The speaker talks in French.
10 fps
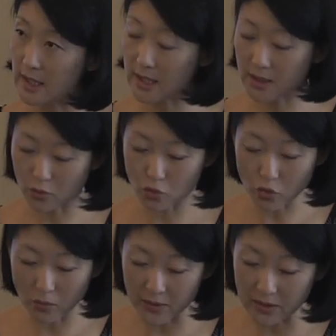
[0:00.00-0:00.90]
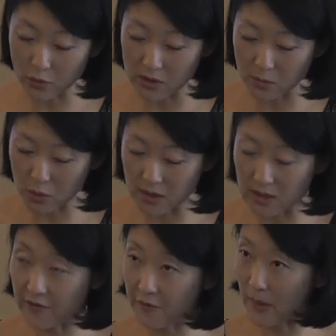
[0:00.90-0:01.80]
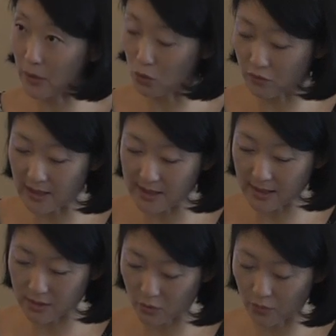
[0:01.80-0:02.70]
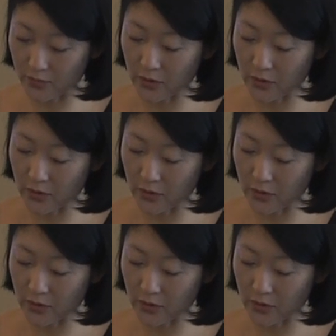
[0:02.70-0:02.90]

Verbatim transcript: et sans doute compléter le dispositif par de nouvelles actions.